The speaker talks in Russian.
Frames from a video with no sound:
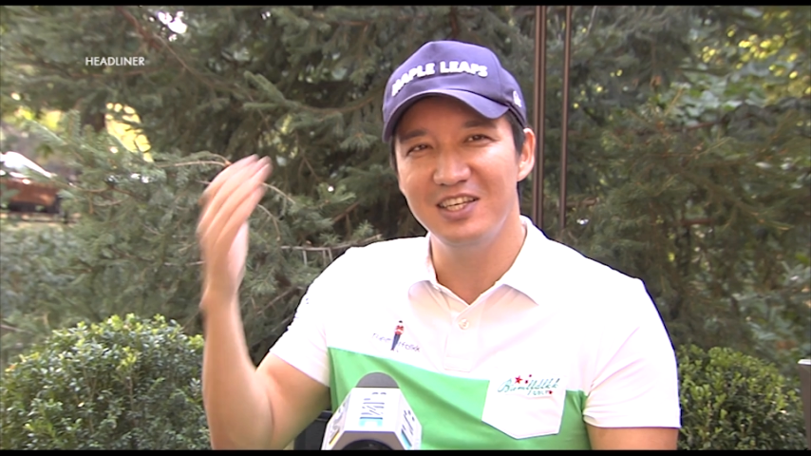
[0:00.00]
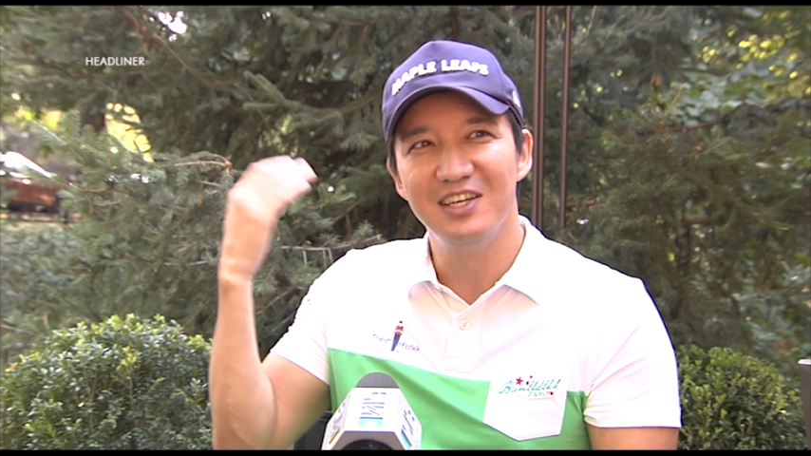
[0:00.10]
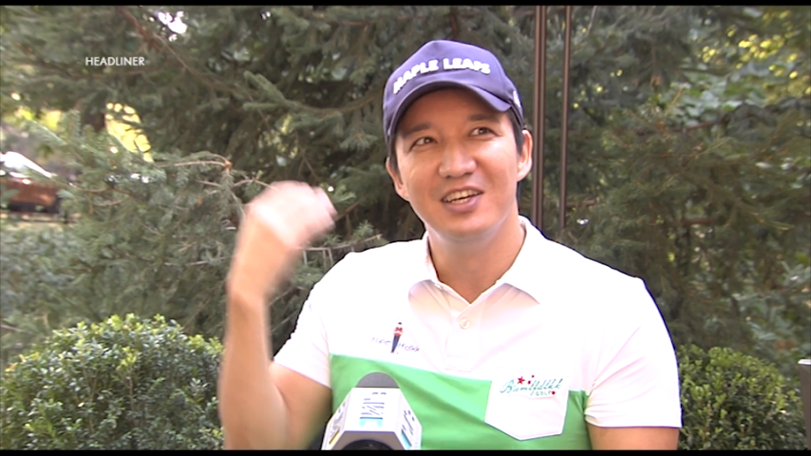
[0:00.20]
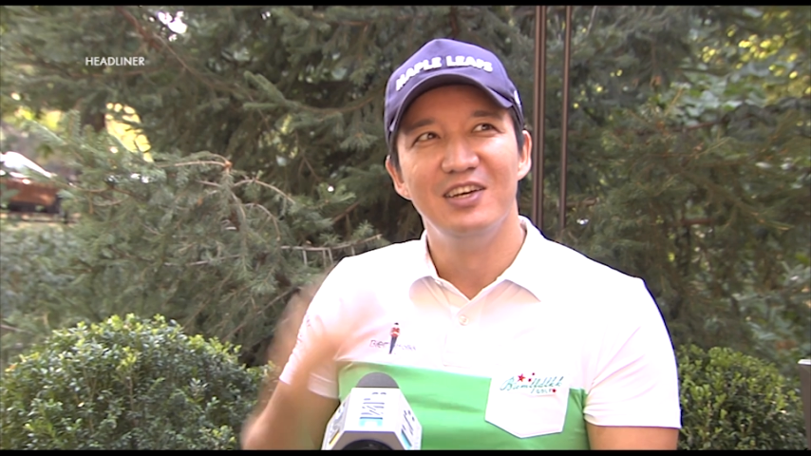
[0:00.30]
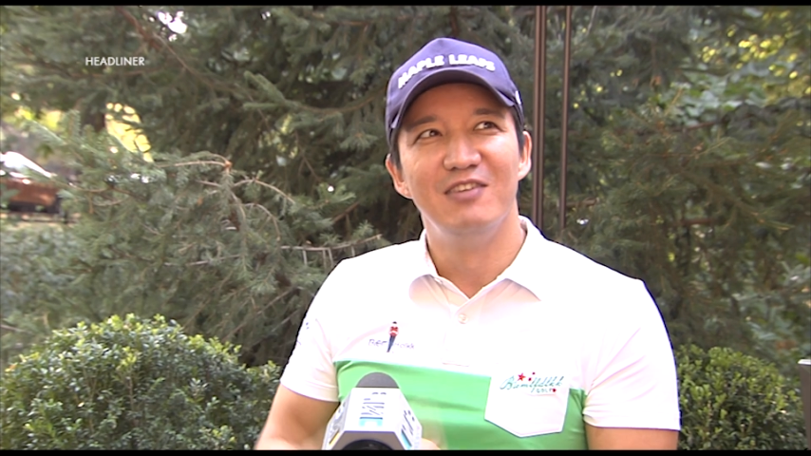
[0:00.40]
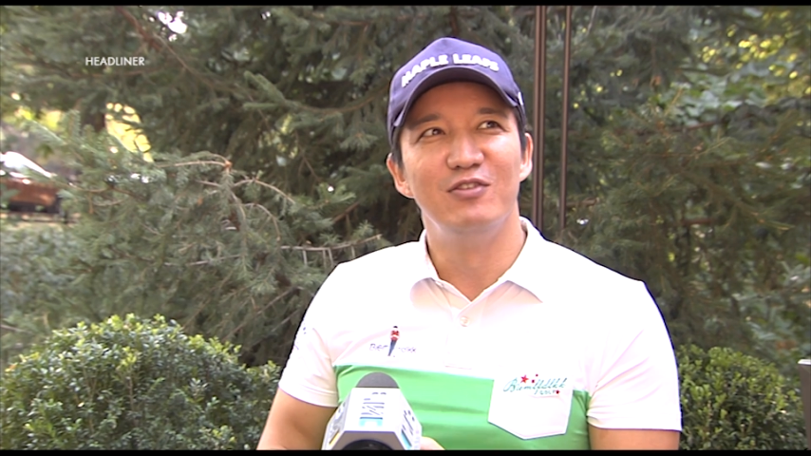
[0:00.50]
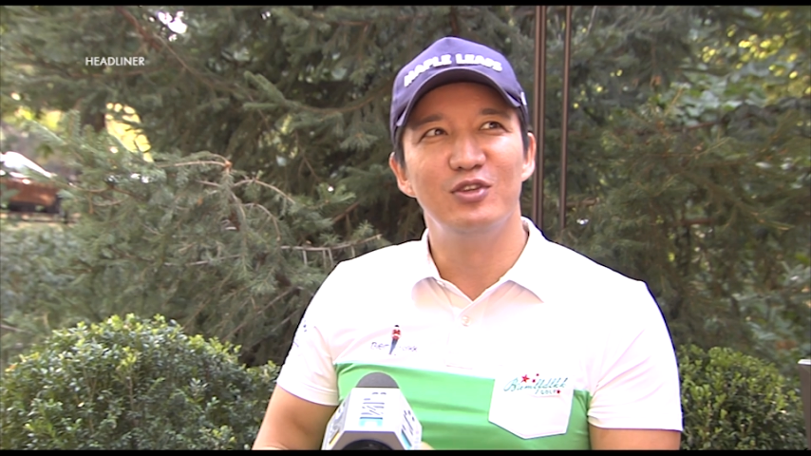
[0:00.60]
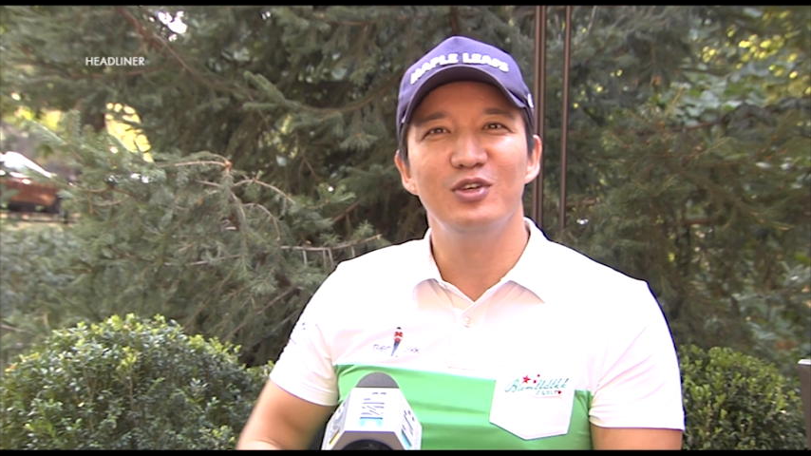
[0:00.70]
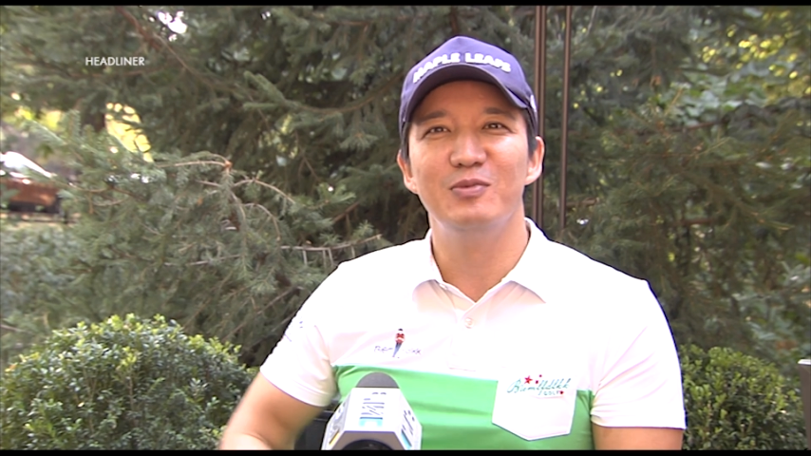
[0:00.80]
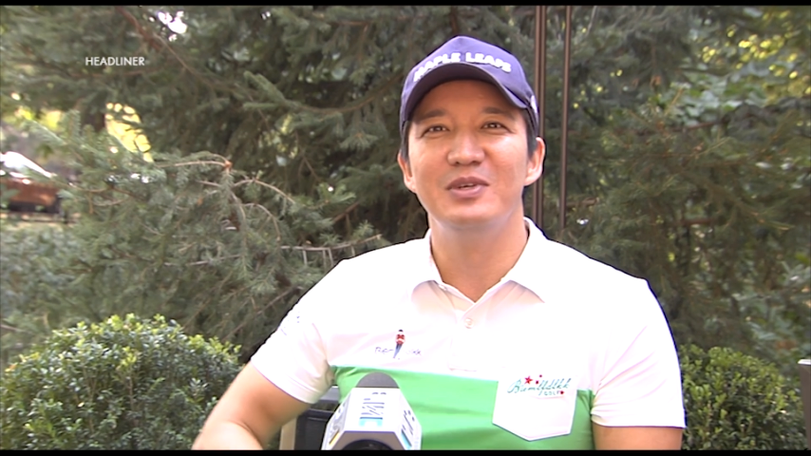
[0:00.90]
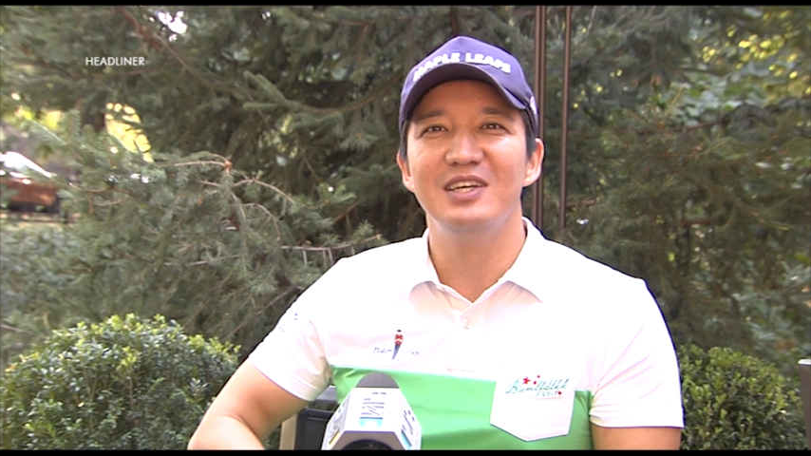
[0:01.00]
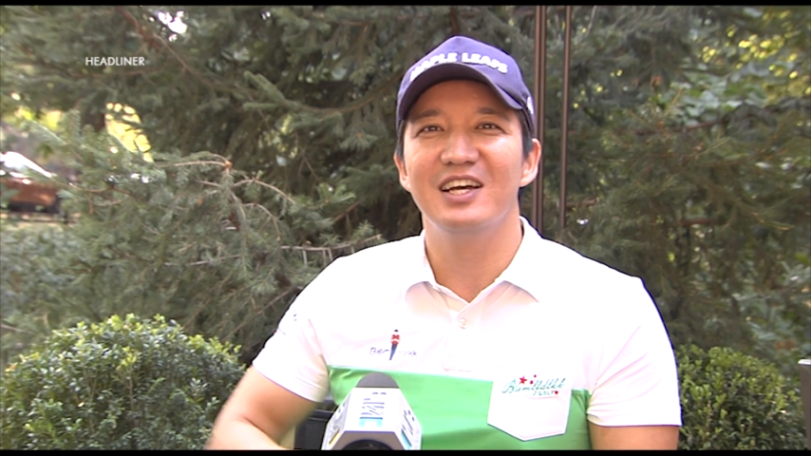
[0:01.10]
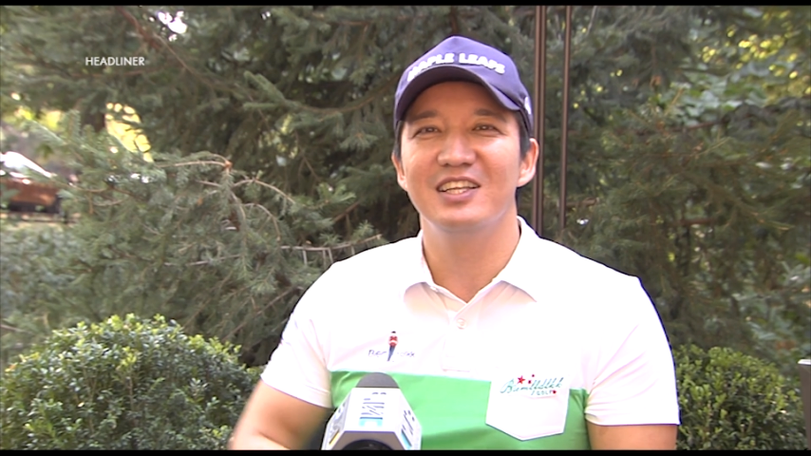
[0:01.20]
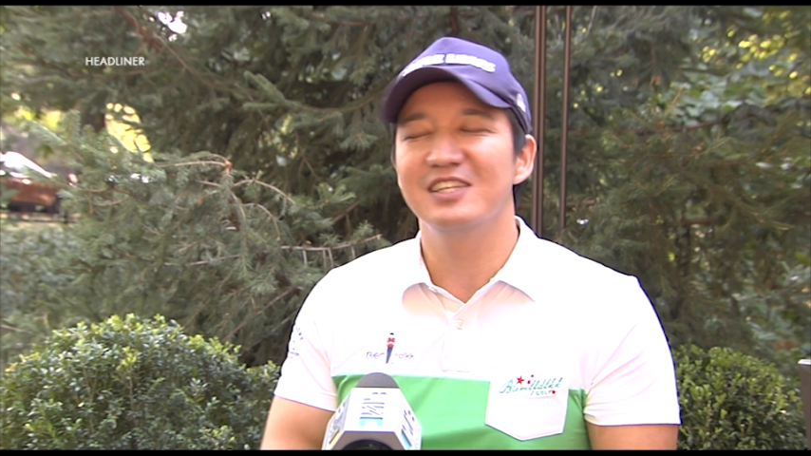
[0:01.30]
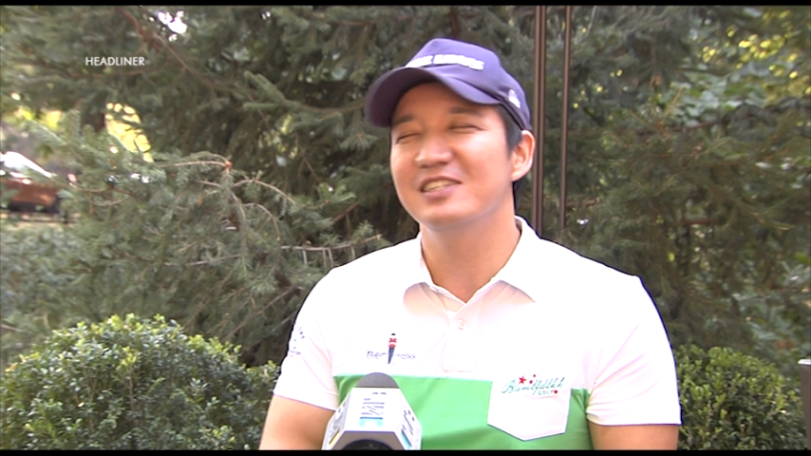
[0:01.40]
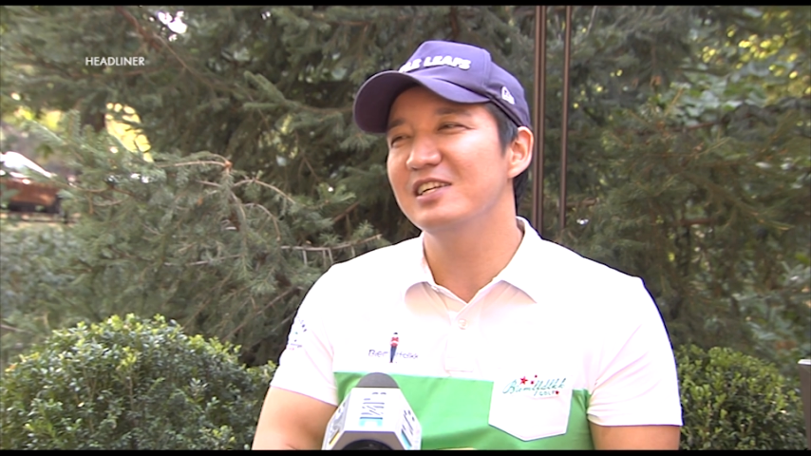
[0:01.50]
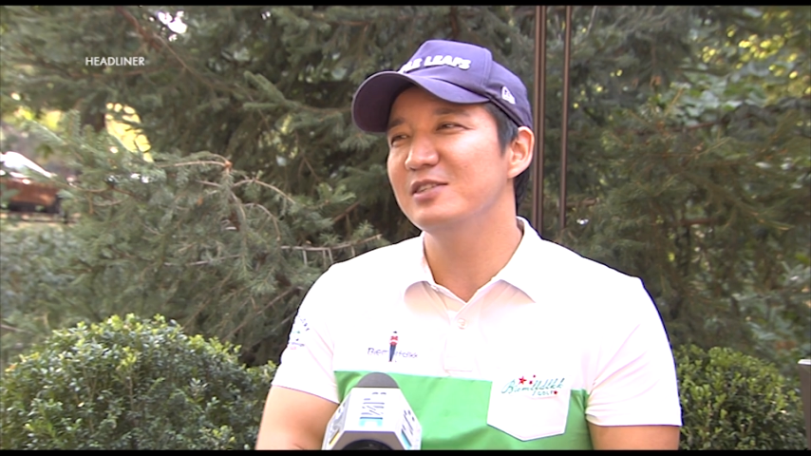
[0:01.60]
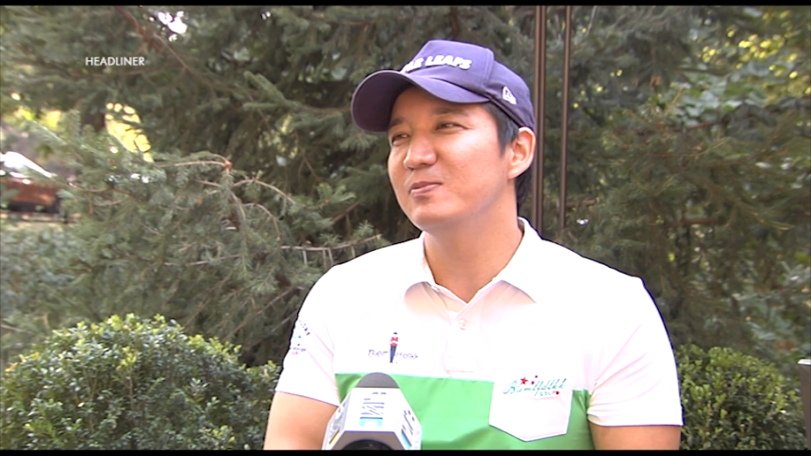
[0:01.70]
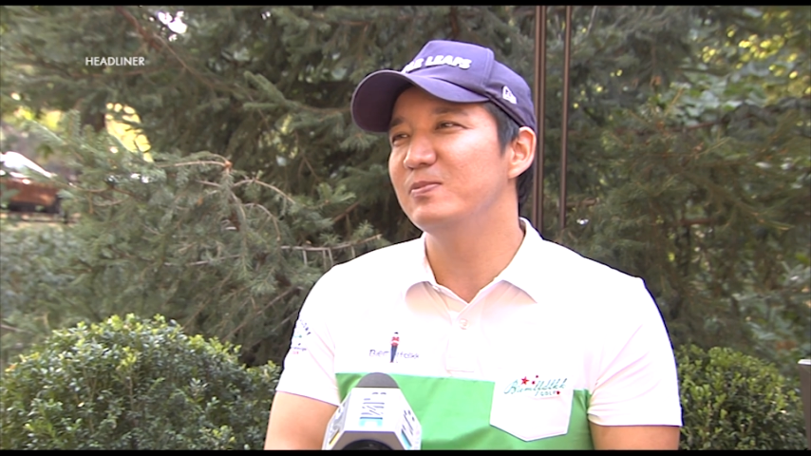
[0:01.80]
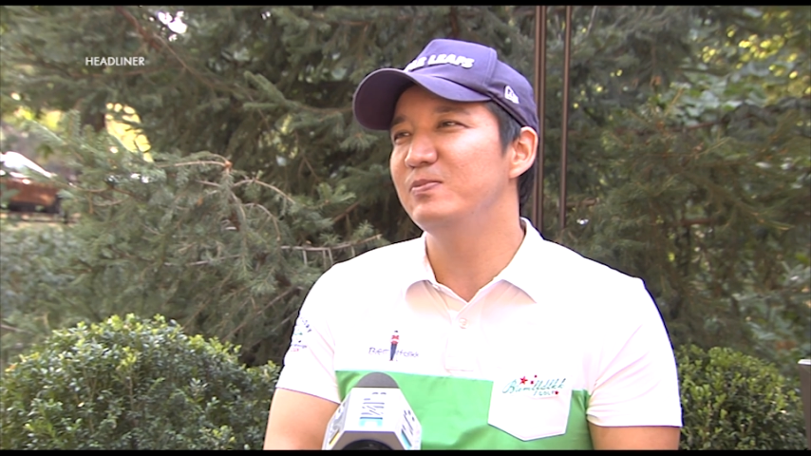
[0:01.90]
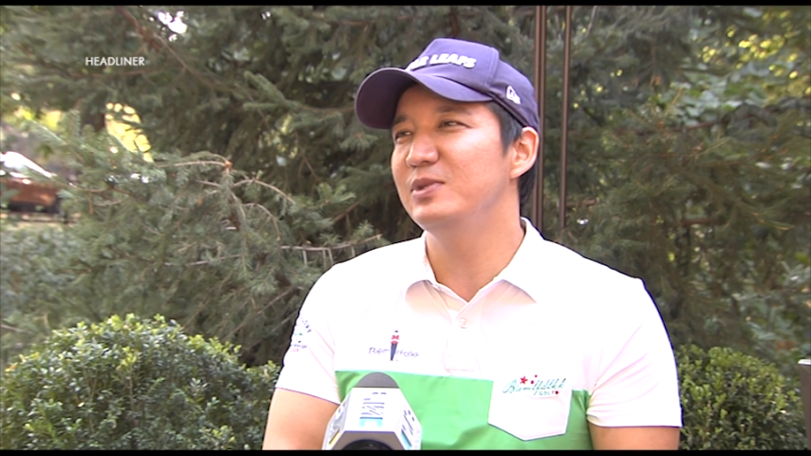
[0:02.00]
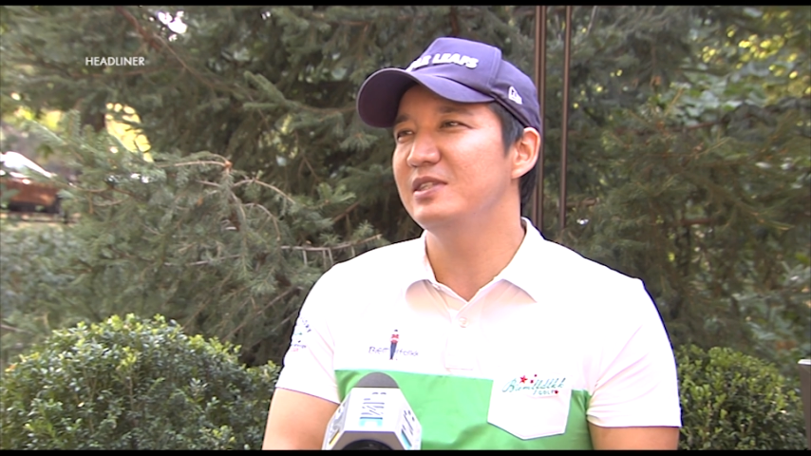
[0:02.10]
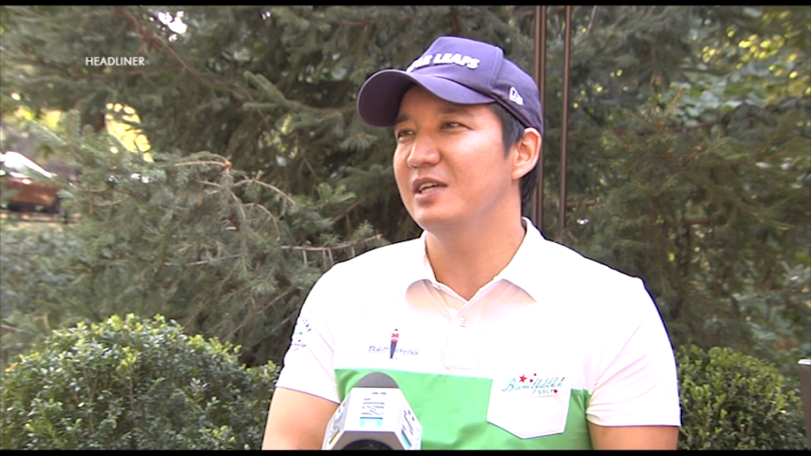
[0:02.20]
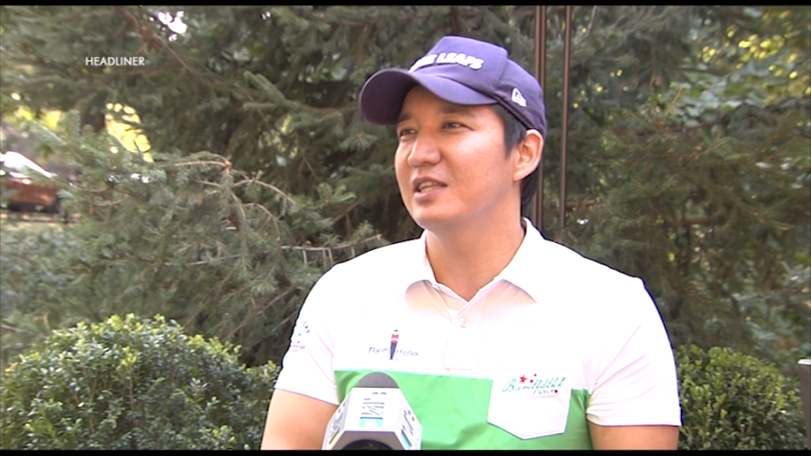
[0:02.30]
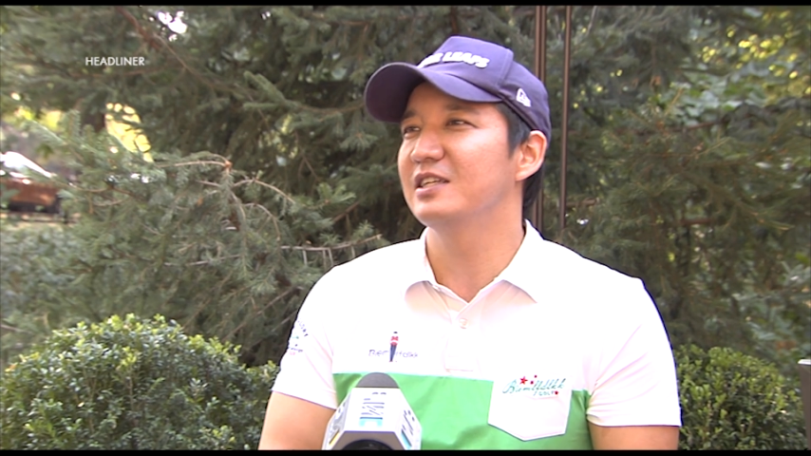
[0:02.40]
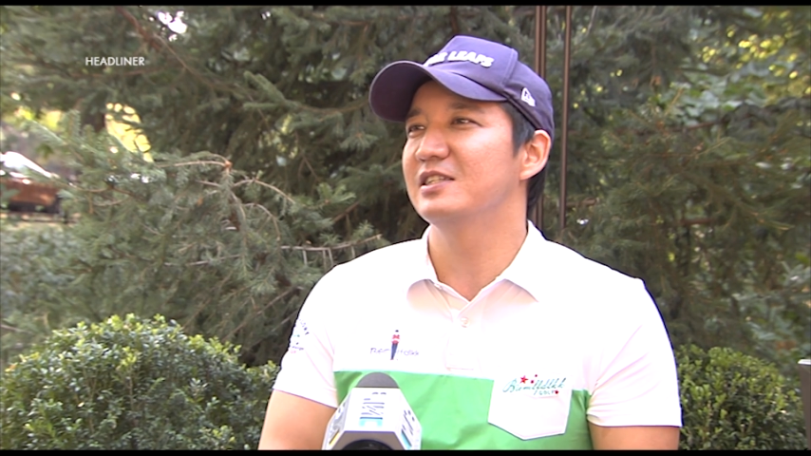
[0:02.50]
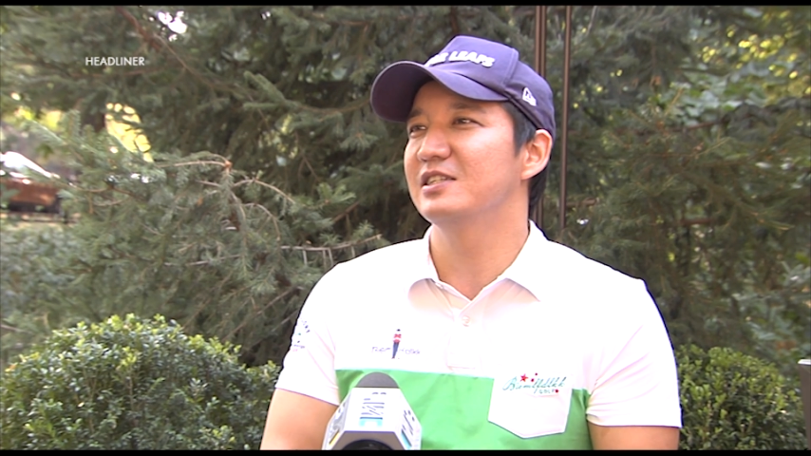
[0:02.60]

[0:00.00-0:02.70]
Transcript: И в итоге мы остались без яхты, к